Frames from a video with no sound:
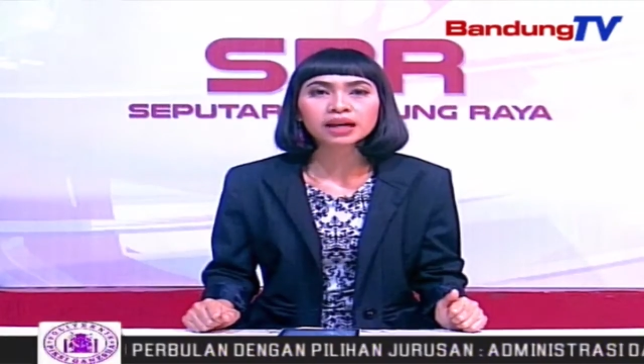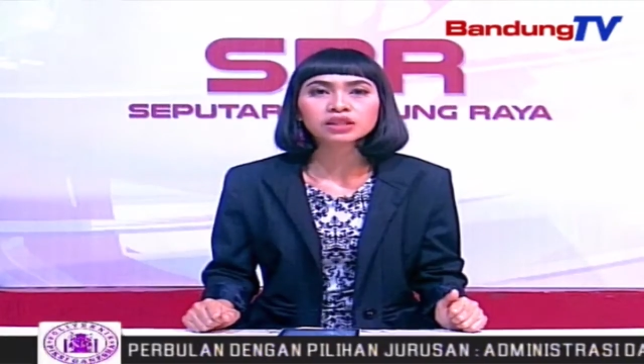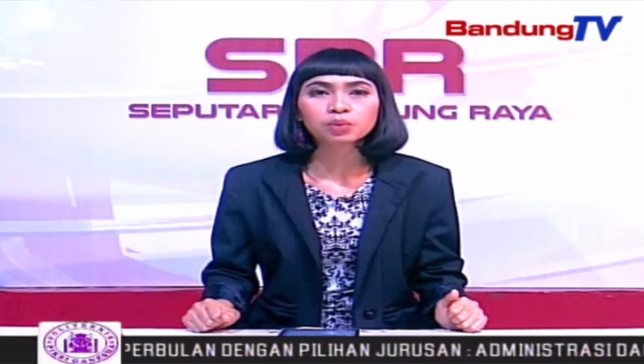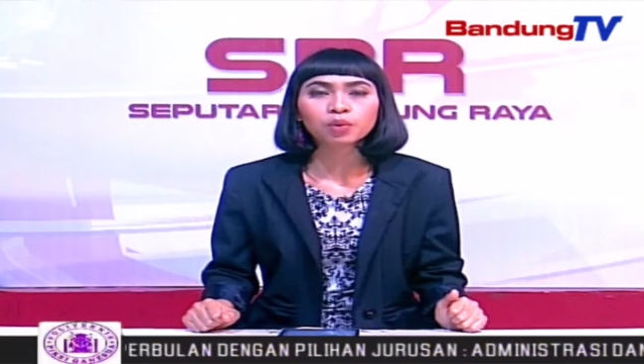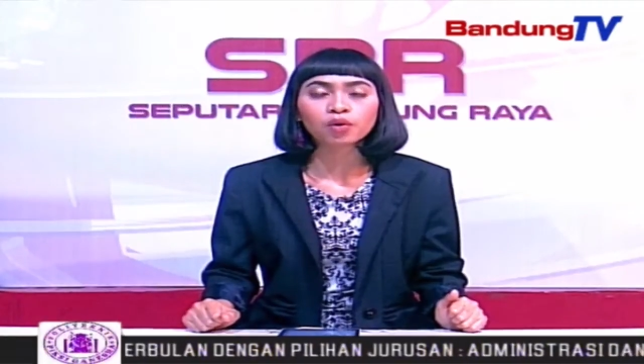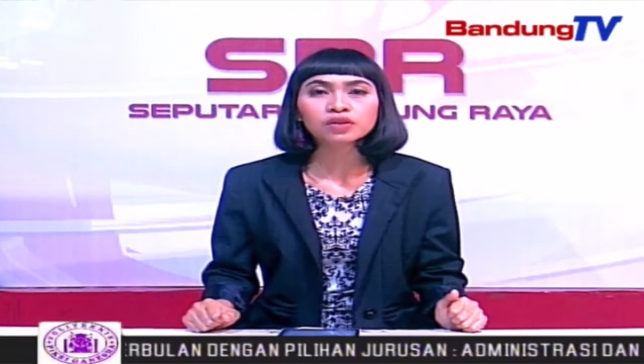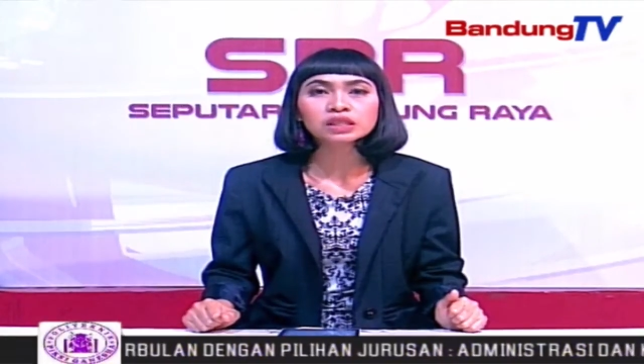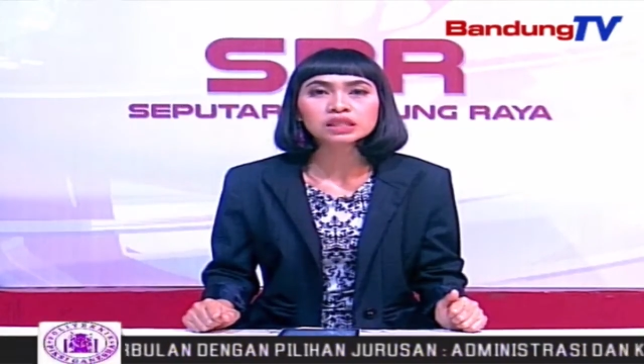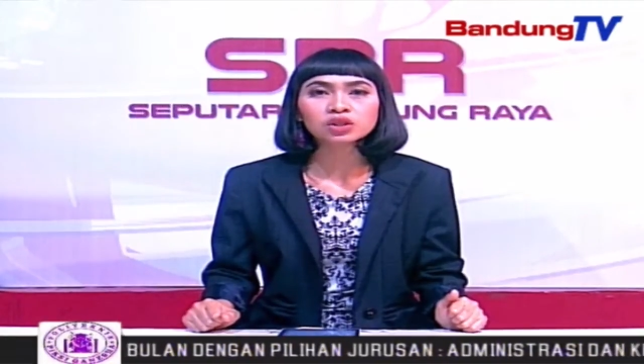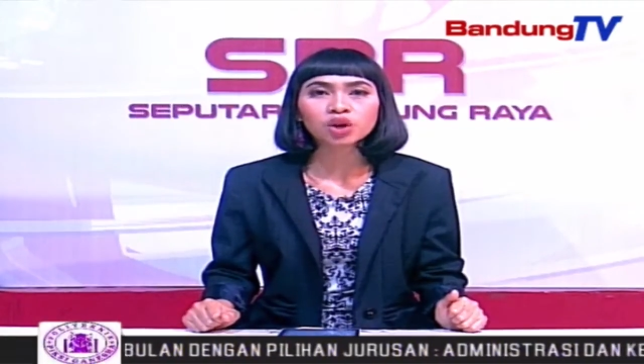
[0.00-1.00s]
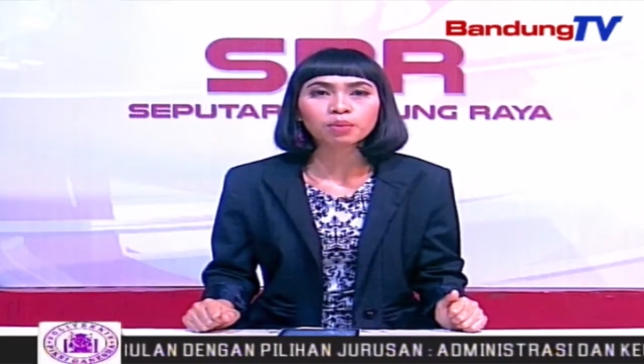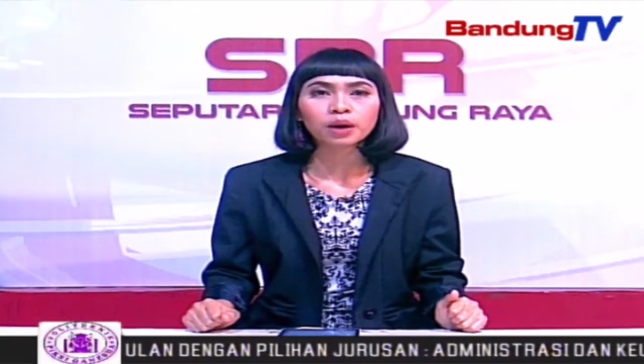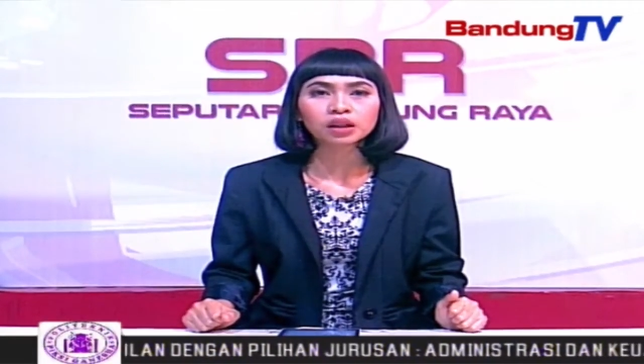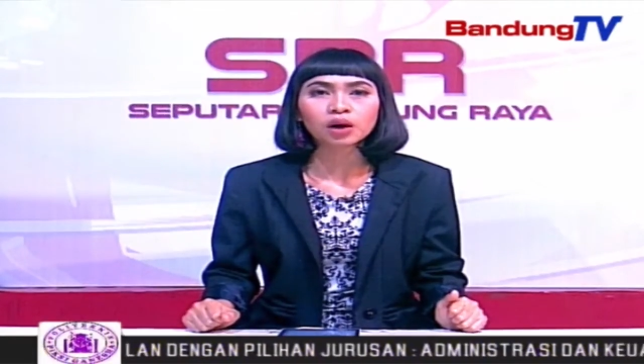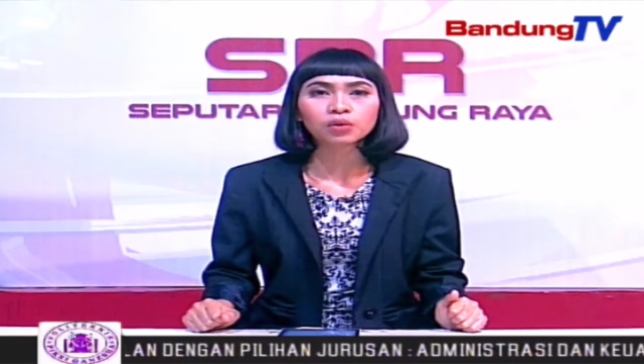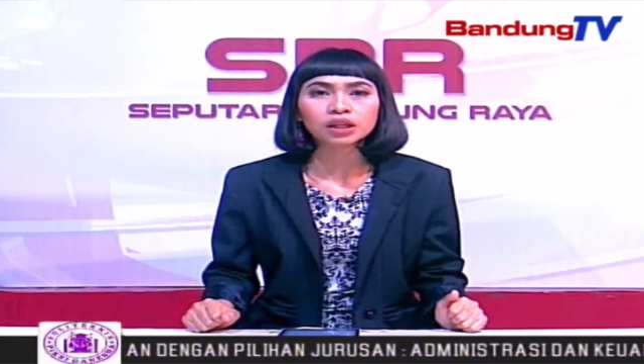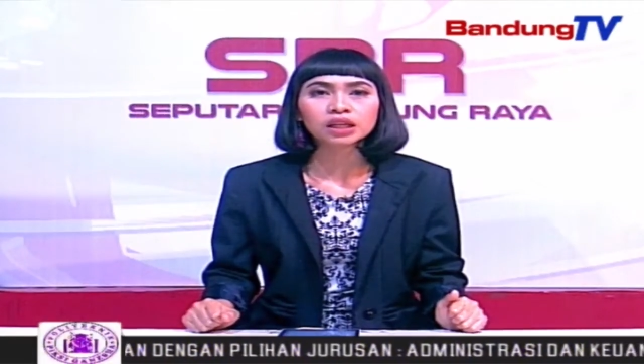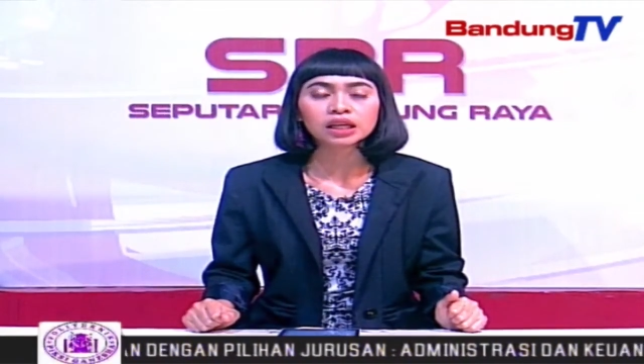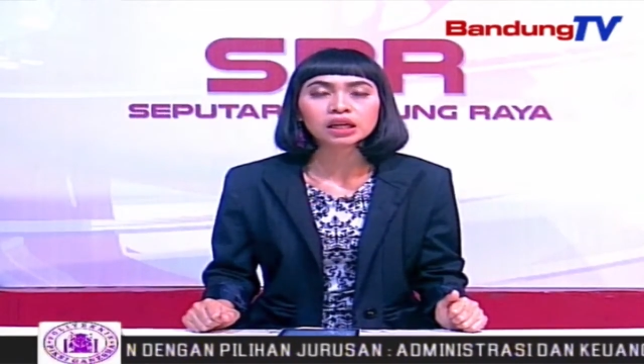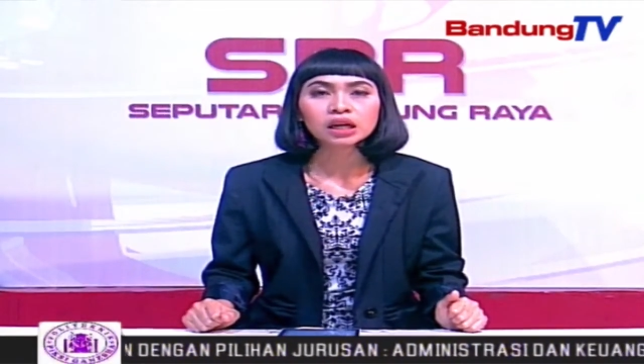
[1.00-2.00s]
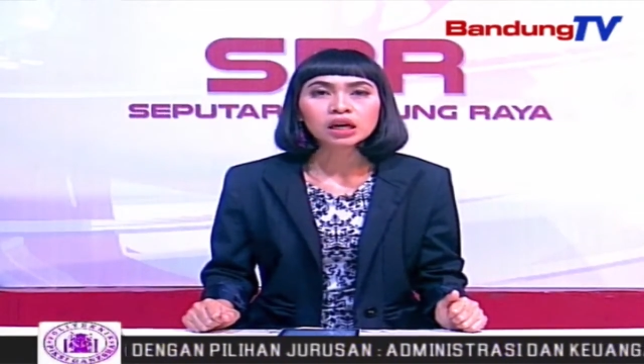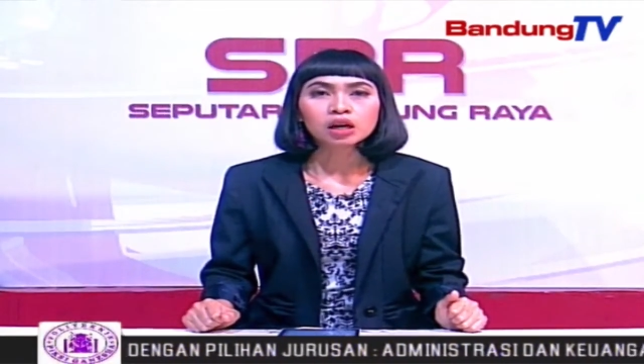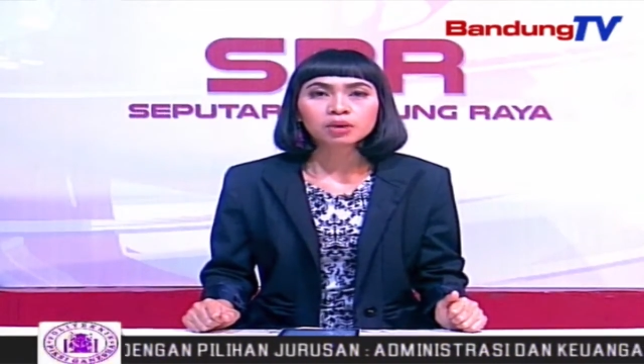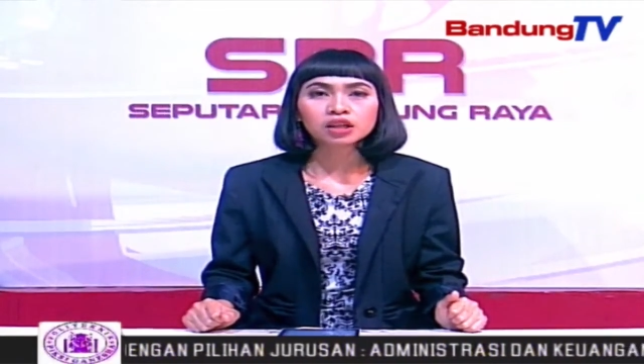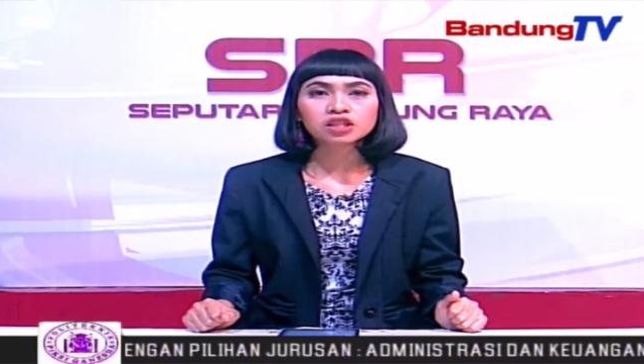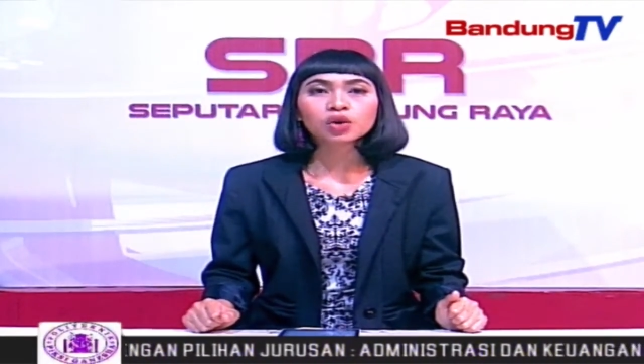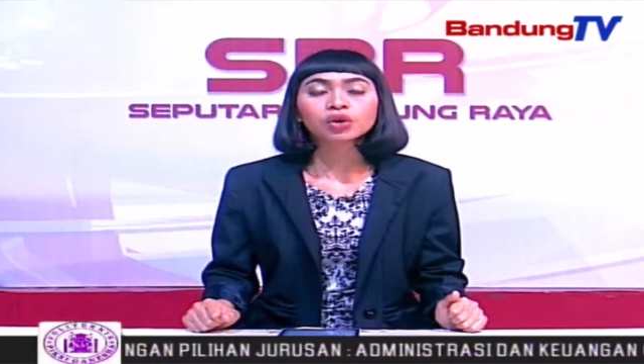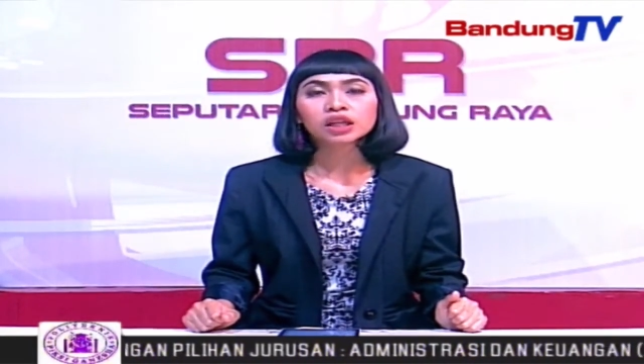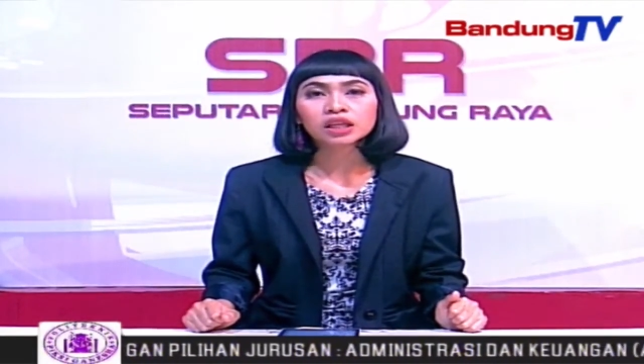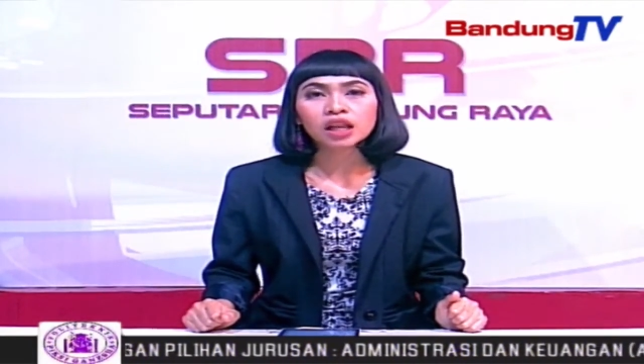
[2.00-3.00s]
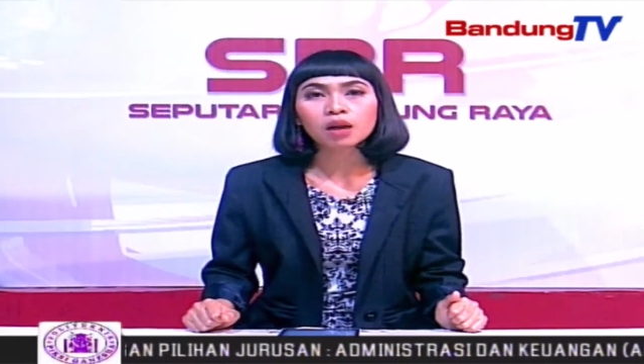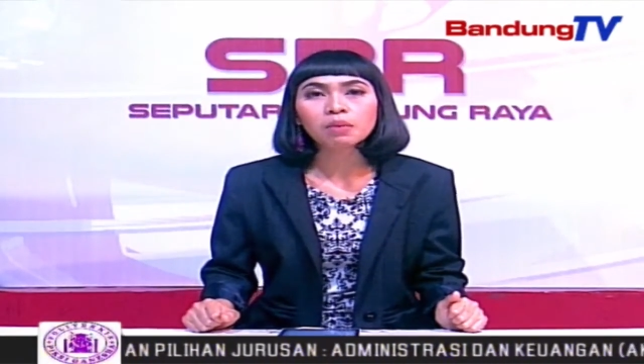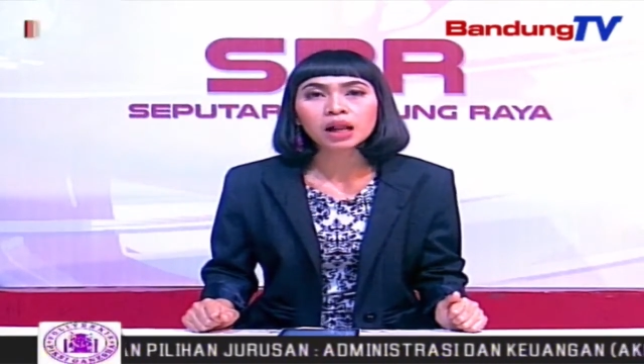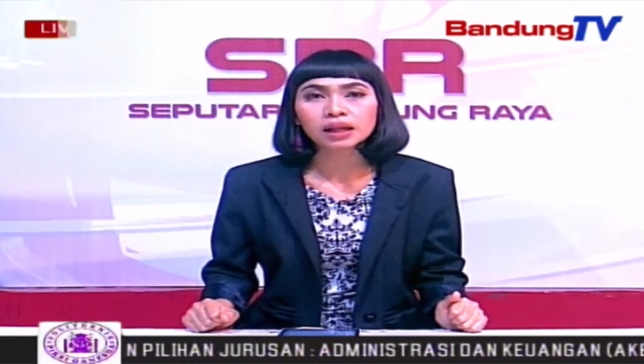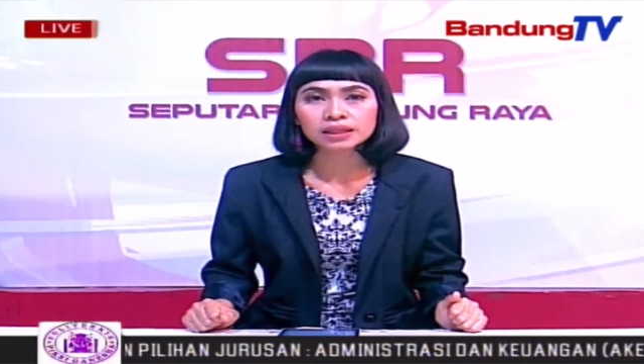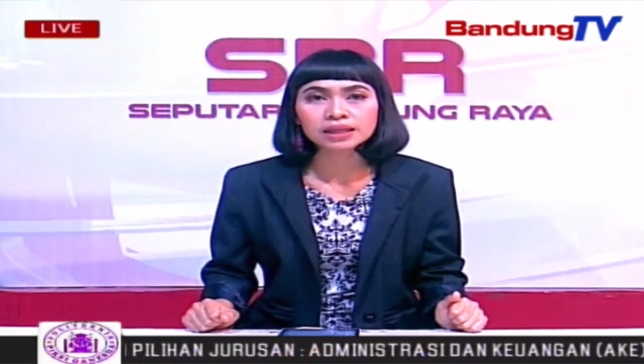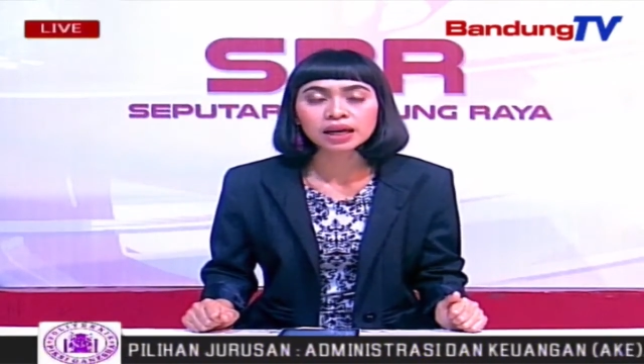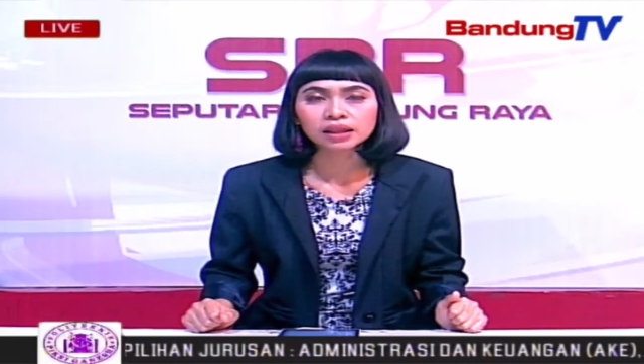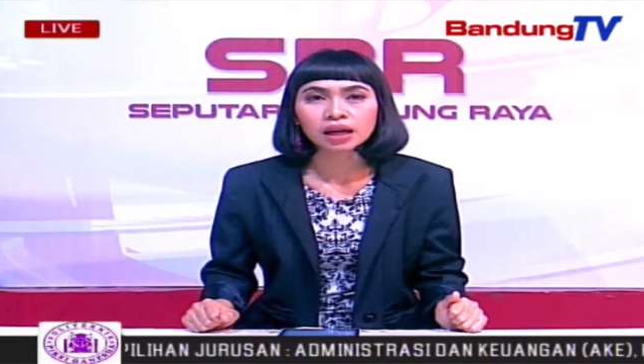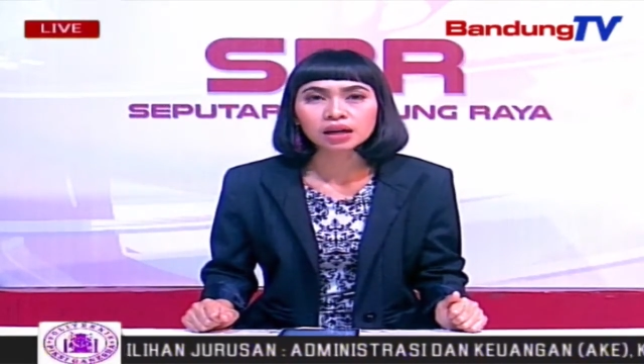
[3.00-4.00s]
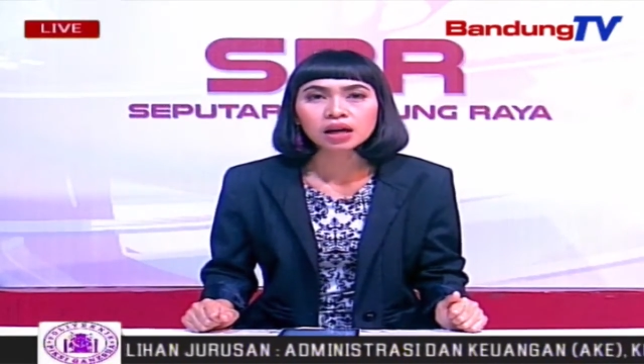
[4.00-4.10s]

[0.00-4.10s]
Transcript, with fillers: haji Provinsi Jabar tahun ini berisiko tinggi dalam hal kesehatan.